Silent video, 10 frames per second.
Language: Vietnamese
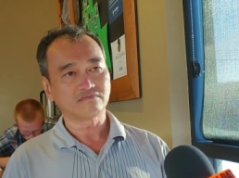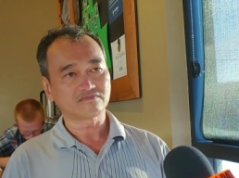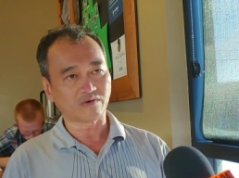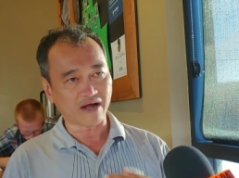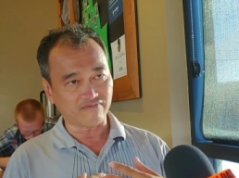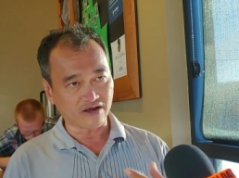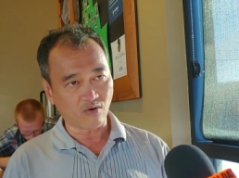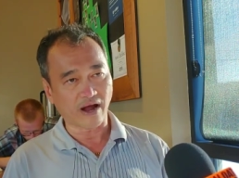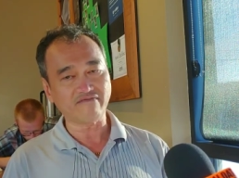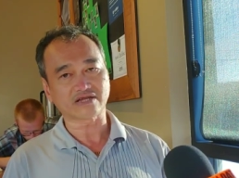đúng là văn
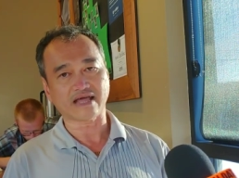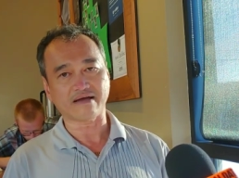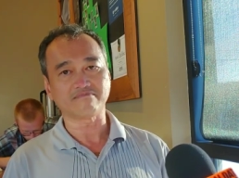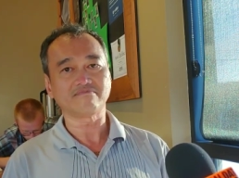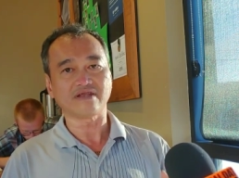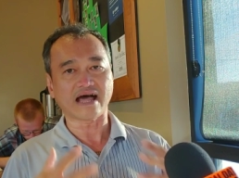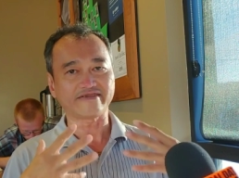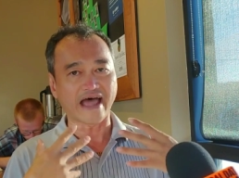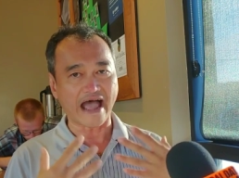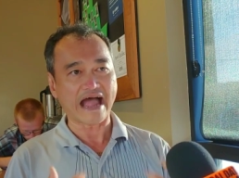hóa Việt Nam, là
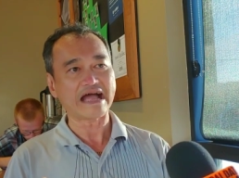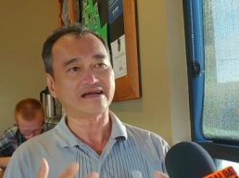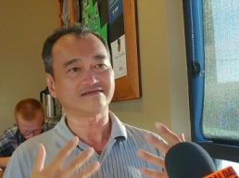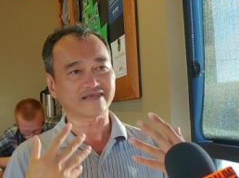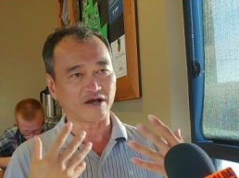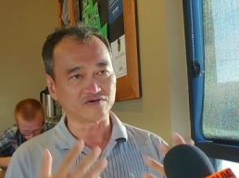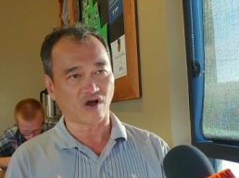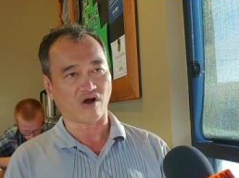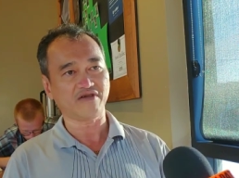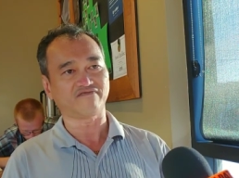đã theo
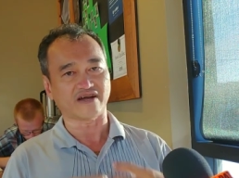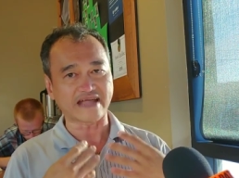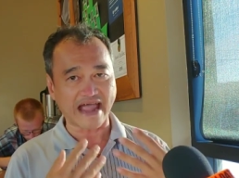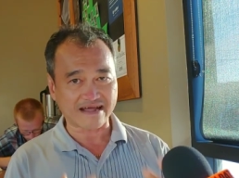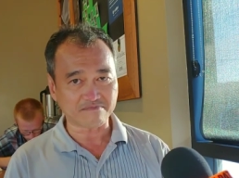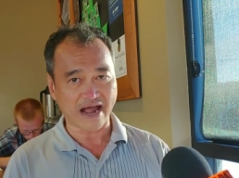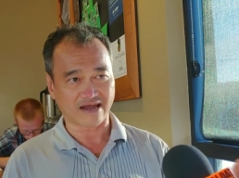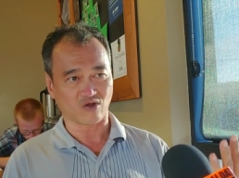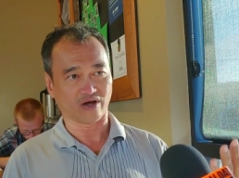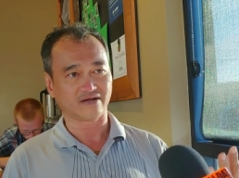dõi và đang bàn
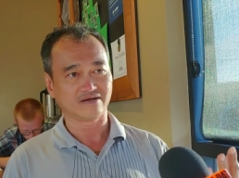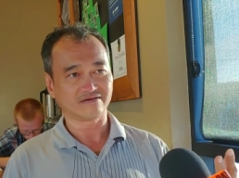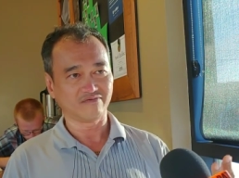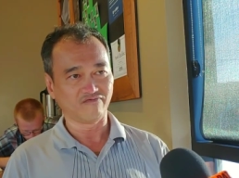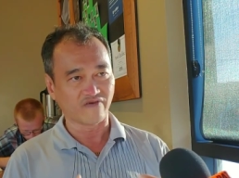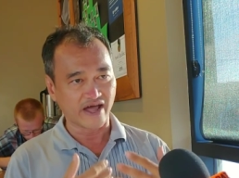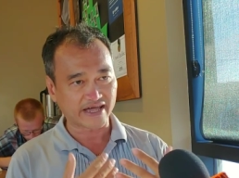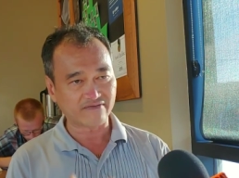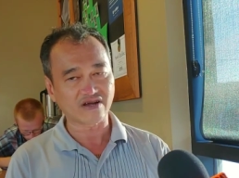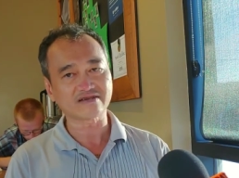luận về
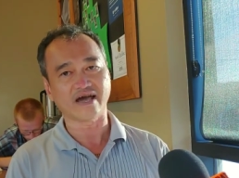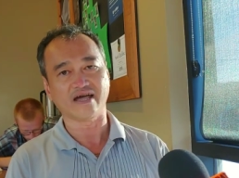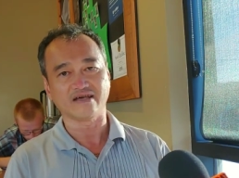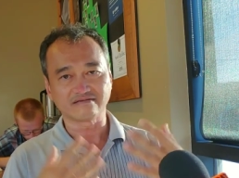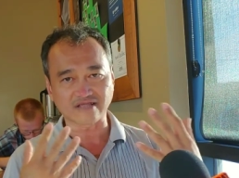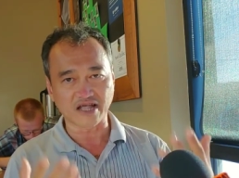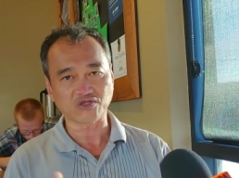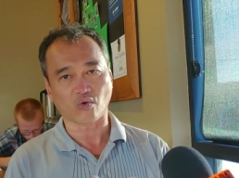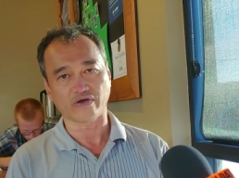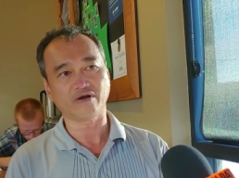cái vấn đề tên
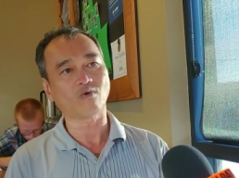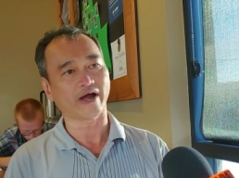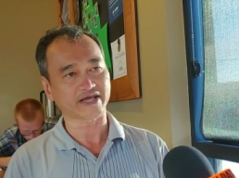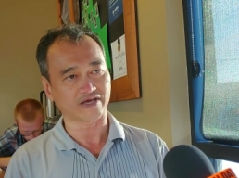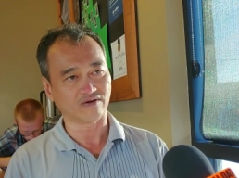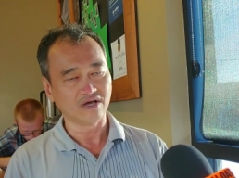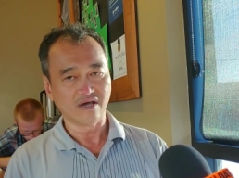tuổi ông Hoàng Kiều.